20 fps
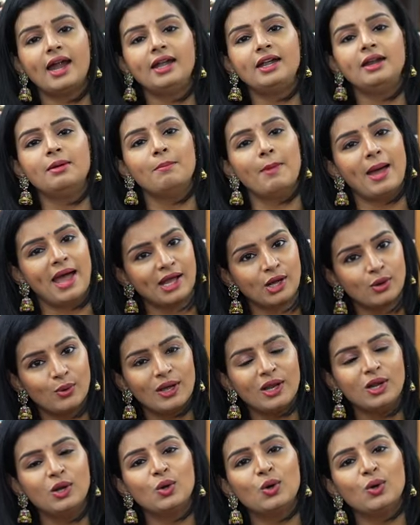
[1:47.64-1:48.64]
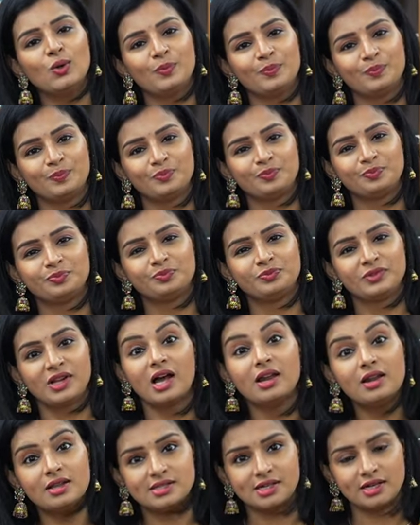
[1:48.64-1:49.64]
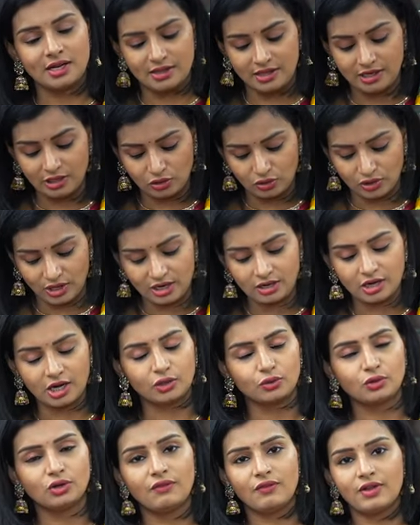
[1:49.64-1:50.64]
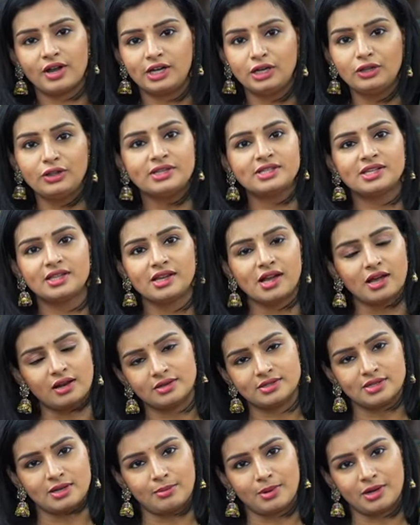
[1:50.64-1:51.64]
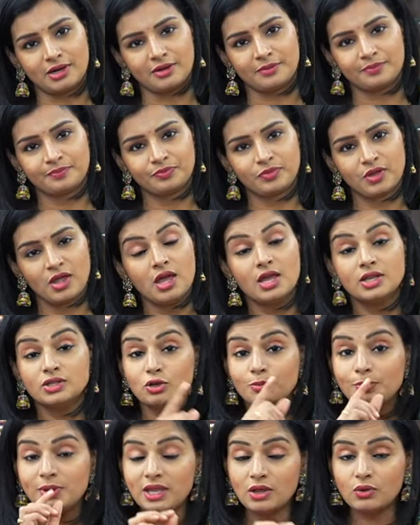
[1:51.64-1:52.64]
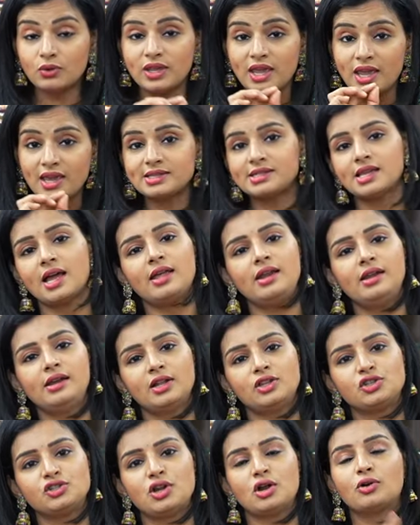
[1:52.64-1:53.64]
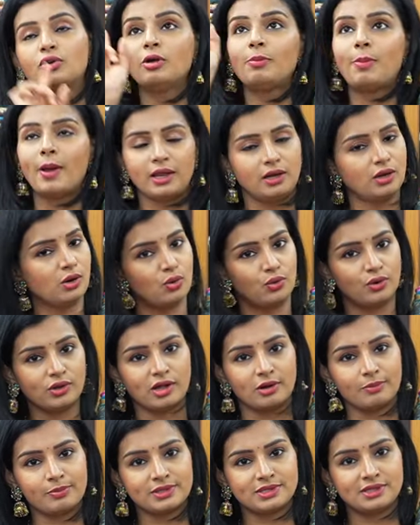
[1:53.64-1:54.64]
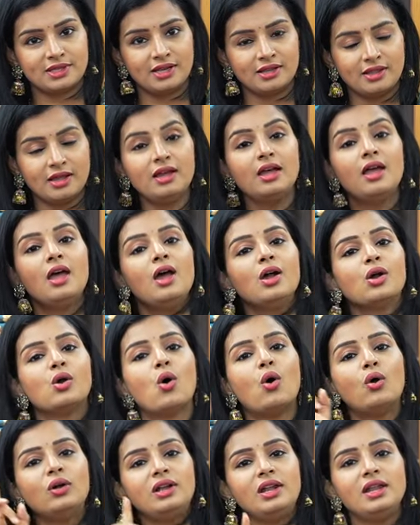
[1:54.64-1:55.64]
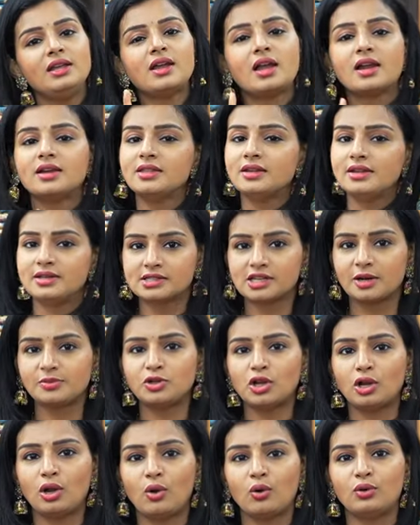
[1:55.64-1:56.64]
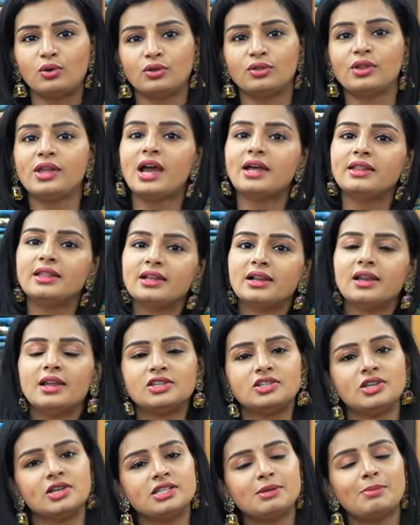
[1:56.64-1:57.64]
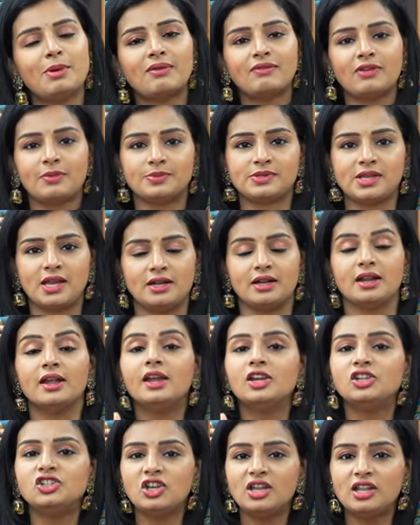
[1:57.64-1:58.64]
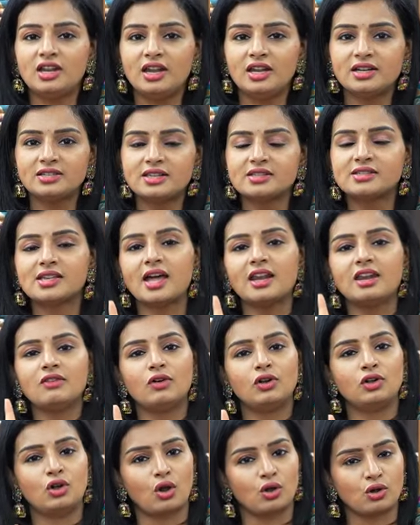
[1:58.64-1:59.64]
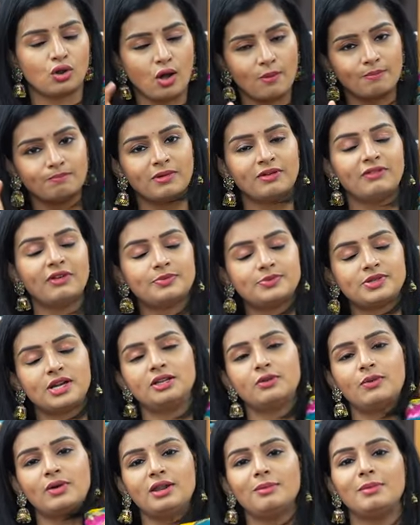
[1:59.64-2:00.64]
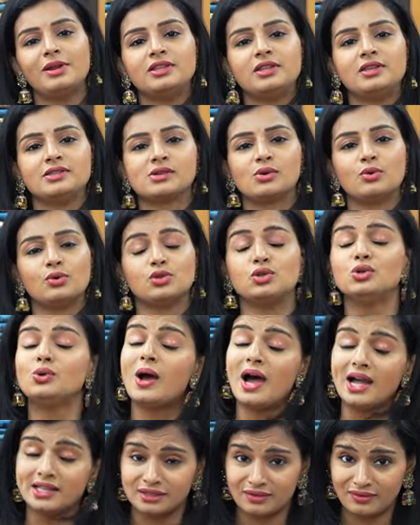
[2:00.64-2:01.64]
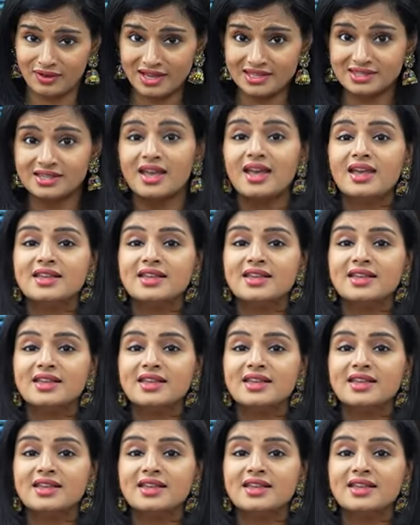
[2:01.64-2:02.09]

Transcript: అండ్ మ్యాంగో ఎల్లో కలర్స్ అండి దీంట్లో నేను కట్టుకున్న వెరైటీ దీస్ అది కలర్స్ అనమాట సో మీకు ఏ శారీ నచ్చినా కూడా పైన కోడ్ కనిపిస్తుంది కదా కోడ్ లింక్ కింద డిస్క్రిప్షన్లో ఉంటుంది అది క్లిక్ చేసి మా వెబ్సైట్ షీ నీడ్స్ ద శారీ వరల్డ్ డాట్ కామ్ మా వెబ్సైట్ ద్వారా మీరు తీసుకోవచ్చు అదర్వైజ్